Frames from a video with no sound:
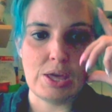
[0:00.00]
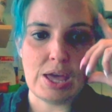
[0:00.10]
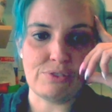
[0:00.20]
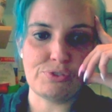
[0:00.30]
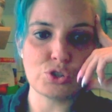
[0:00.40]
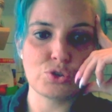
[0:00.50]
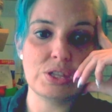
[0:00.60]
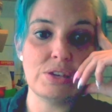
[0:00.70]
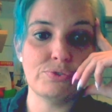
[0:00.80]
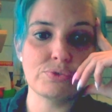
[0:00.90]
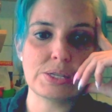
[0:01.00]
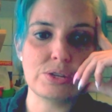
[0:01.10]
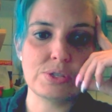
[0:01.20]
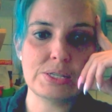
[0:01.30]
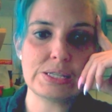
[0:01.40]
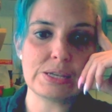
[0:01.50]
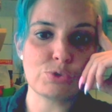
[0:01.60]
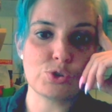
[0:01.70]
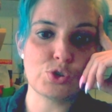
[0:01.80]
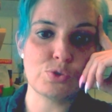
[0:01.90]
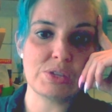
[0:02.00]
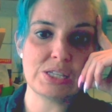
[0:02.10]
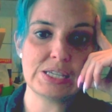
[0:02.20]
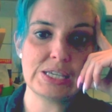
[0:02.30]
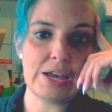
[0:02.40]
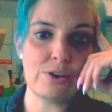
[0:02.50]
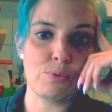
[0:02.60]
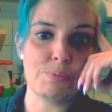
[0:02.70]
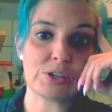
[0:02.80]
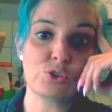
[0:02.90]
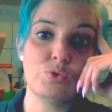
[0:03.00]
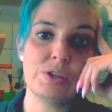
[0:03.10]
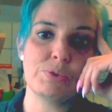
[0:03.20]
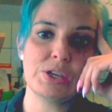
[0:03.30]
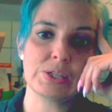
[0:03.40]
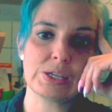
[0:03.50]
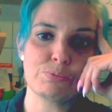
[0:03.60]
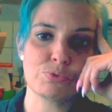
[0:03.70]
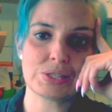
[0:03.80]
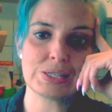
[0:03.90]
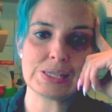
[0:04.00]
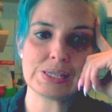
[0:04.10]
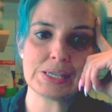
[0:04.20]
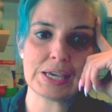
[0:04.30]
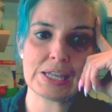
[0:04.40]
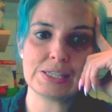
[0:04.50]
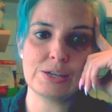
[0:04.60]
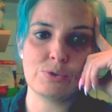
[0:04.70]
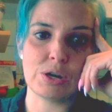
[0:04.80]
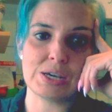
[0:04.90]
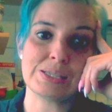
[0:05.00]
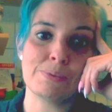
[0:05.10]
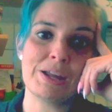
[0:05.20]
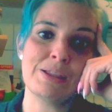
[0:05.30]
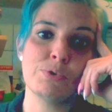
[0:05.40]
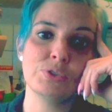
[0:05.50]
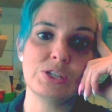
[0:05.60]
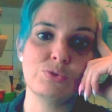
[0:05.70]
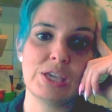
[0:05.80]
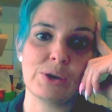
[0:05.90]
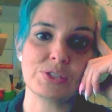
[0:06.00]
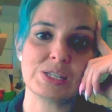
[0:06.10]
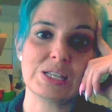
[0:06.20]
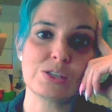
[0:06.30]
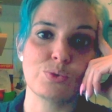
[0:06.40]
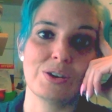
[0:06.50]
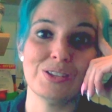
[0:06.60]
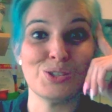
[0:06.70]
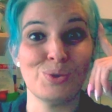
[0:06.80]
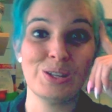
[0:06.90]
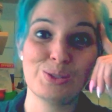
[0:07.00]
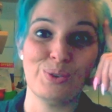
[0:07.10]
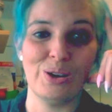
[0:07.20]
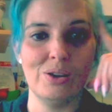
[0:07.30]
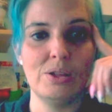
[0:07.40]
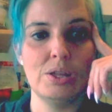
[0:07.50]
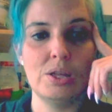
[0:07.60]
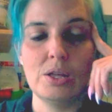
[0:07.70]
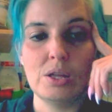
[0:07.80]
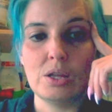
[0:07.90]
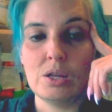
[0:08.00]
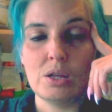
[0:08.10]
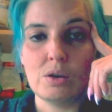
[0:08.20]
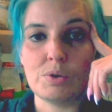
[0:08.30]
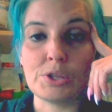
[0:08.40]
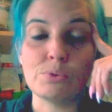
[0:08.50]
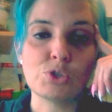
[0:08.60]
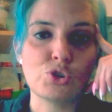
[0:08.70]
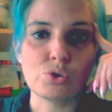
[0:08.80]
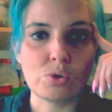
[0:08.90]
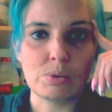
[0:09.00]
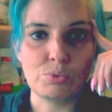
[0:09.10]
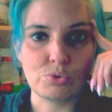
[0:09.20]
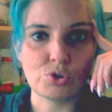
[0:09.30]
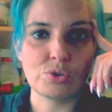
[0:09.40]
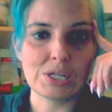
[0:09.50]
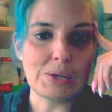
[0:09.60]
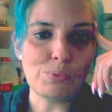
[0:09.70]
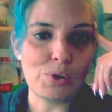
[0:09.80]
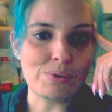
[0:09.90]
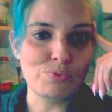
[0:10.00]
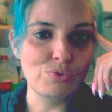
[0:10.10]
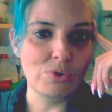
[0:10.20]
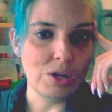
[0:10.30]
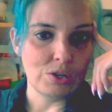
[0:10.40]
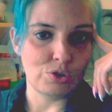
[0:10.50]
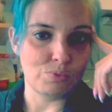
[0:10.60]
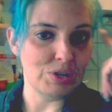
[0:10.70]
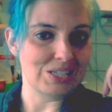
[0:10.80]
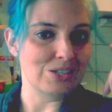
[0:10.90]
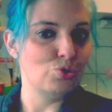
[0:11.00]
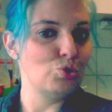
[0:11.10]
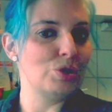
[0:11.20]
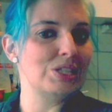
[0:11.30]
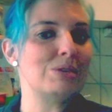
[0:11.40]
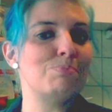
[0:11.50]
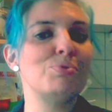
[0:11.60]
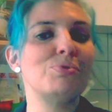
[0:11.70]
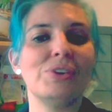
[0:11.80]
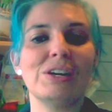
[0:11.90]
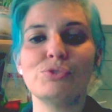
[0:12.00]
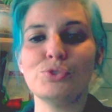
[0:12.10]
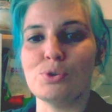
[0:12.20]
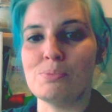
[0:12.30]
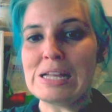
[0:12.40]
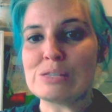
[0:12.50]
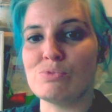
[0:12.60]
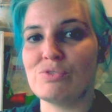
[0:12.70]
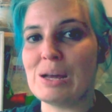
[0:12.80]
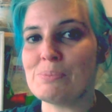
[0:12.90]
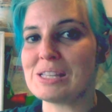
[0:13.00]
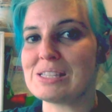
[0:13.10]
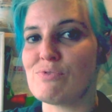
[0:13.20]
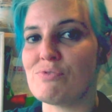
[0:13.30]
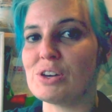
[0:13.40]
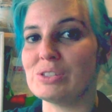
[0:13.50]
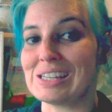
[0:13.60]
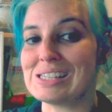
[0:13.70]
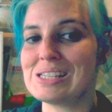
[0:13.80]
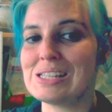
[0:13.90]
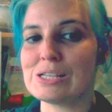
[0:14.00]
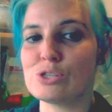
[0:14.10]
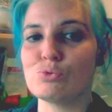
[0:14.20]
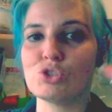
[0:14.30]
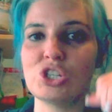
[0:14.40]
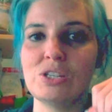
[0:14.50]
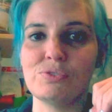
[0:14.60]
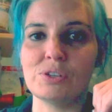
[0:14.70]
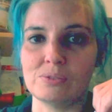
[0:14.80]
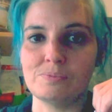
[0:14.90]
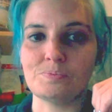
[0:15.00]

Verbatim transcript: À force de défoncer le système socio-médical, on perd tous les moyens de réponse nécessaires et adéquats. Et c'est pas les banques qui nous garantissent les soins. Toi, toi. Ouais, non, mais je suis trop à bout. Je suis tellement à bout que moi qui ai toujours été peu fervente en maths, me voilà prête à vous faire une récitation de chiffres.